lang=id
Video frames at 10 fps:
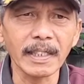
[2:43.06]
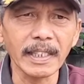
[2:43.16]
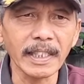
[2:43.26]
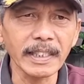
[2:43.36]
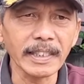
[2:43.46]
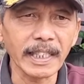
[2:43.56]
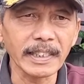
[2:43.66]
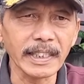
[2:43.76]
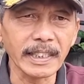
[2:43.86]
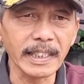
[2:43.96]

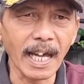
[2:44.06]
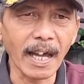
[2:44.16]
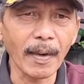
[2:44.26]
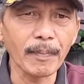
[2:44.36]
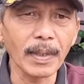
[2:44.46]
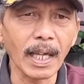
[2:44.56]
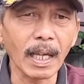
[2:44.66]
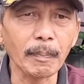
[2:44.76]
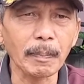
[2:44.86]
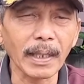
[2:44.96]
insektisida lebih
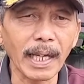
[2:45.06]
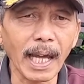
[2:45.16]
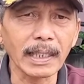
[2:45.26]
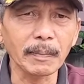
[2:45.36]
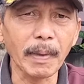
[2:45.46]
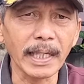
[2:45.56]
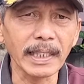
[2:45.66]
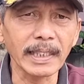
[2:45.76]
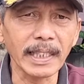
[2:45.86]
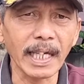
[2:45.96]
peka dibanding
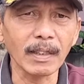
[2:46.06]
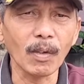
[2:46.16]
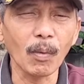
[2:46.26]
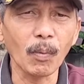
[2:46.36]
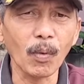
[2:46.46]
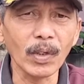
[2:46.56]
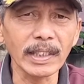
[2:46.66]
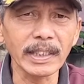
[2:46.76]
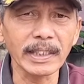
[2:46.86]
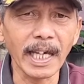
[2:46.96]
dengan
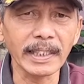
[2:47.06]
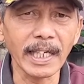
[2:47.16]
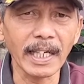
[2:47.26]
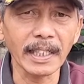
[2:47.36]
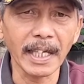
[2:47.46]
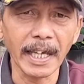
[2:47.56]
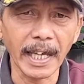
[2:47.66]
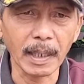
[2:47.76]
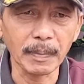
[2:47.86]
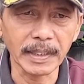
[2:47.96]
fungisida dan
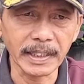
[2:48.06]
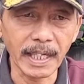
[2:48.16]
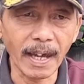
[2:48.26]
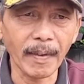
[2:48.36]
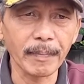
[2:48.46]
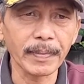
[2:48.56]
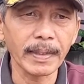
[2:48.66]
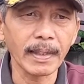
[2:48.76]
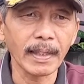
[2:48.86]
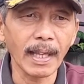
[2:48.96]
herbisida.
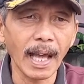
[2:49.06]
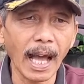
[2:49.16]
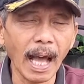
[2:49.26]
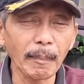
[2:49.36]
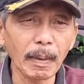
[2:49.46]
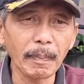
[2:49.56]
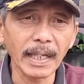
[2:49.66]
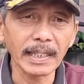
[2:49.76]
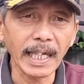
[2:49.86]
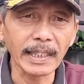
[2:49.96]
Apa
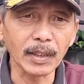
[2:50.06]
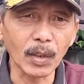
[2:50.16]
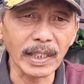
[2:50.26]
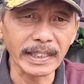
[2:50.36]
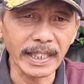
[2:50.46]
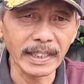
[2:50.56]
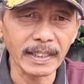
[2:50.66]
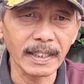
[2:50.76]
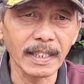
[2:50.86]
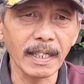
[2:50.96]
pengertian hidrolisis?
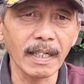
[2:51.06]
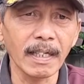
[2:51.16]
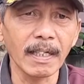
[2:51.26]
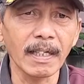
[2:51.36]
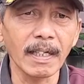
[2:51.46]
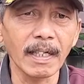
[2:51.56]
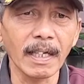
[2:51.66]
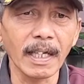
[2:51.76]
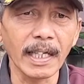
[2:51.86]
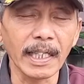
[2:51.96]

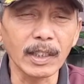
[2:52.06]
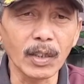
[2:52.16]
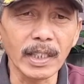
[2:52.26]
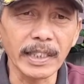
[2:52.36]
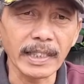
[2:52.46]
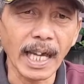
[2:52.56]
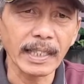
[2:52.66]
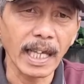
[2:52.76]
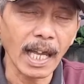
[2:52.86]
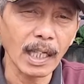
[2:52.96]
Hidrolisis
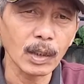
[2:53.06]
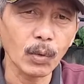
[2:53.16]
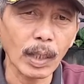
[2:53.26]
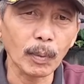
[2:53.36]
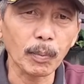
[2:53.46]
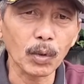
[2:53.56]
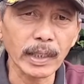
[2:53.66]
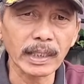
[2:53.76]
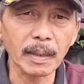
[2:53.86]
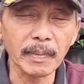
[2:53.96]
adalah suatu proses
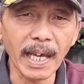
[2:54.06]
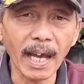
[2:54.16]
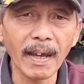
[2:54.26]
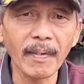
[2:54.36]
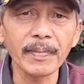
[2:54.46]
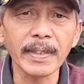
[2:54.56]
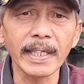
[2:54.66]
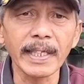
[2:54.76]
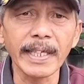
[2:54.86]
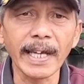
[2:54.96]
kimia
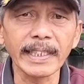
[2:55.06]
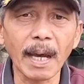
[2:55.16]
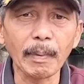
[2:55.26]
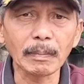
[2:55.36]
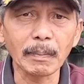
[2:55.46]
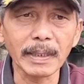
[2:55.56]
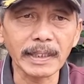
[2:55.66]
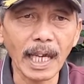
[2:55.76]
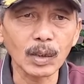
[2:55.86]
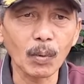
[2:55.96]
yang dapat memecah
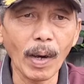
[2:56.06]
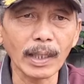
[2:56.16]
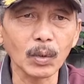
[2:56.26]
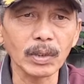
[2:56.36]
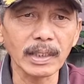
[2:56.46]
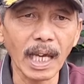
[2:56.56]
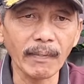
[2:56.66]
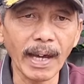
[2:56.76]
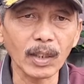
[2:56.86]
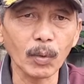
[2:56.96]
suatu senyawa
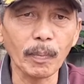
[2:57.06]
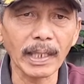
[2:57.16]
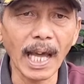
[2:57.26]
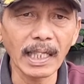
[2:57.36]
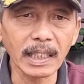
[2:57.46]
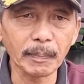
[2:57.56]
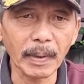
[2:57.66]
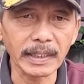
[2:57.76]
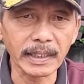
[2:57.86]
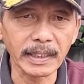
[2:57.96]
atau bahan aktif
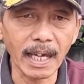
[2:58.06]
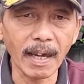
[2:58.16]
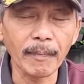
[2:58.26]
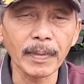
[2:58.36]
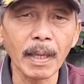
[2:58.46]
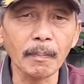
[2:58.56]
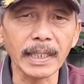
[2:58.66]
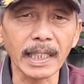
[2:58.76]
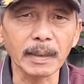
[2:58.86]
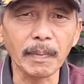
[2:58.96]
pestisida menjadi
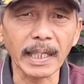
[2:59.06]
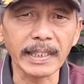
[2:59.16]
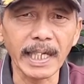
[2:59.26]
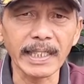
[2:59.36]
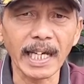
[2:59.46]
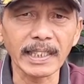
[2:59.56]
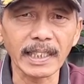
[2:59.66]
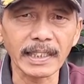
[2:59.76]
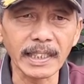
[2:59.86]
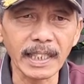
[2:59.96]
bagian yang
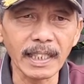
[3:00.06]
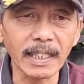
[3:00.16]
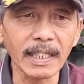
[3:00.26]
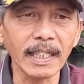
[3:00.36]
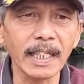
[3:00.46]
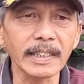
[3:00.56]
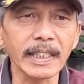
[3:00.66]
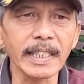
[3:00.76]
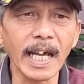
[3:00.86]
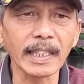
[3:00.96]
kecil-kecil sehingga
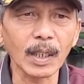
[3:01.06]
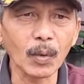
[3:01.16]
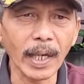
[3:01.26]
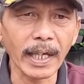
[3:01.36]
terurai